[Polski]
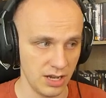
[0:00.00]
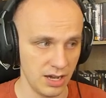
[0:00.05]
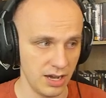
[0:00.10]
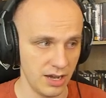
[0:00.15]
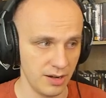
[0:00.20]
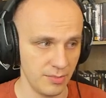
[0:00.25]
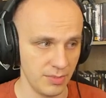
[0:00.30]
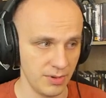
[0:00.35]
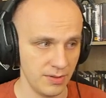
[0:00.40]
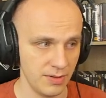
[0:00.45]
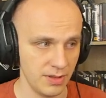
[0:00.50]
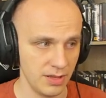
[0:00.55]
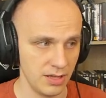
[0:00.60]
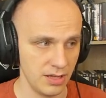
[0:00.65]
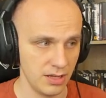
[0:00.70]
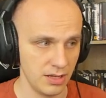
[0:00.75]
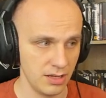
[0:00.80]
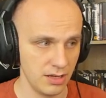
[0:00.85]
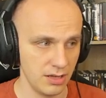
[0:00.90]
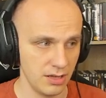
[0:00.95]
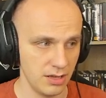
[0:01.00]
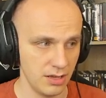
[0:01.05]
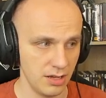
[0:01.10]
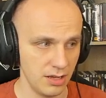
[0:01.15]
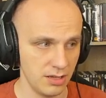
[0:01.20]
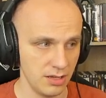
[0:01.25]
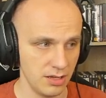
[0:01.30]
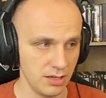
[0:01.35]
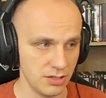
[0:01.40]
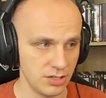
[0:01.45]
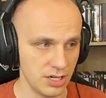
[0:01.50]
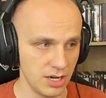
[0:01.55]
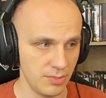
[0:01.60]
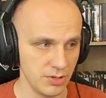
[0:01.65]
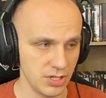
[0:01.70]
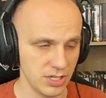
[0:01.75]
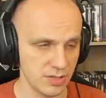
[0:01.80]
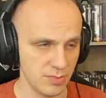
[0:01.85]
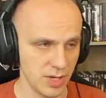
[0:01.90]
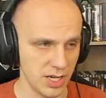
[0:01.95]
Arm. Ej, nie, trzeba
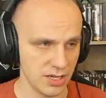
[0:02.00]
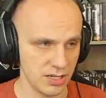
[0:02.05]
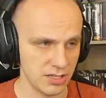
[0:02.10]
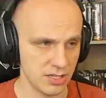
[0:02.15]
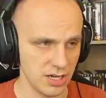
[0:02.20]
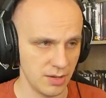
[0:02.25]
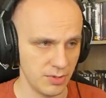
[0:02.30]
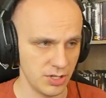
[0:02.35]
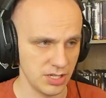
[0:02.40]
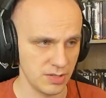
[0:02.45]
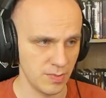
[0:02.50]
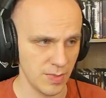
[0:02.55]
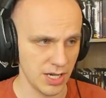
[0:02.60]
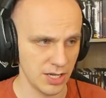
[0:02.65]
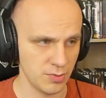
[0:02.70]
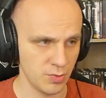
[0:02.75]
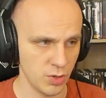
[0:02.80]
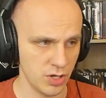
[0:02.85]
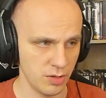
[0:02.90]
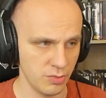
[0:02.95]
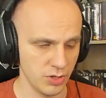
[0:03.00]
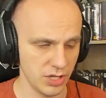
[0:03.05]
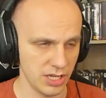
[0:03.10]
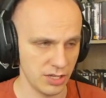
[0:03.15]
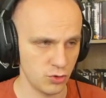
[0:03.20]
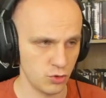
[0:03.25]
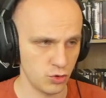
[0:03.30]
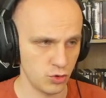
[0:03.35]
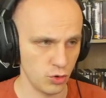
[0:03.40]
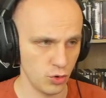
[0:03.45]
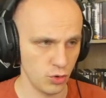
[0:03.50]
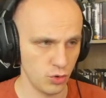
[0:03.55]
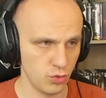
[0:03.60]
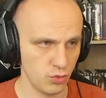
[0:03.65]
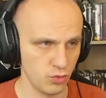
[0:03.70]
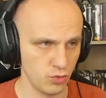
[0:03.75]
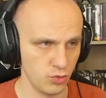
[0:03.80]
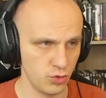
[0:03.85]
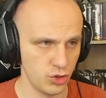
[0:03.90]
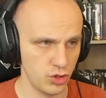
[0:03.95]
będzie zmieniać, trzeba będzie zmieniać Pokemona. Co
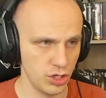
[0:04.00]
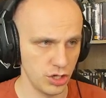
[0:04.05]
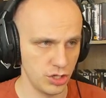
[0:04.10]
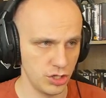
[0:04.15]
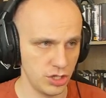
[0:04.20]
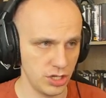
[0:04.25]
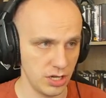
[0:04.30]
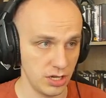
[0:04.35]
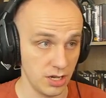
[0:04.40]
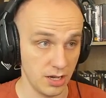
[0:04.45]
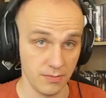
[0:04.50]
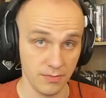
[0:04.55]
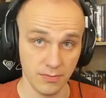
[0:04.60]
tu się dzieje?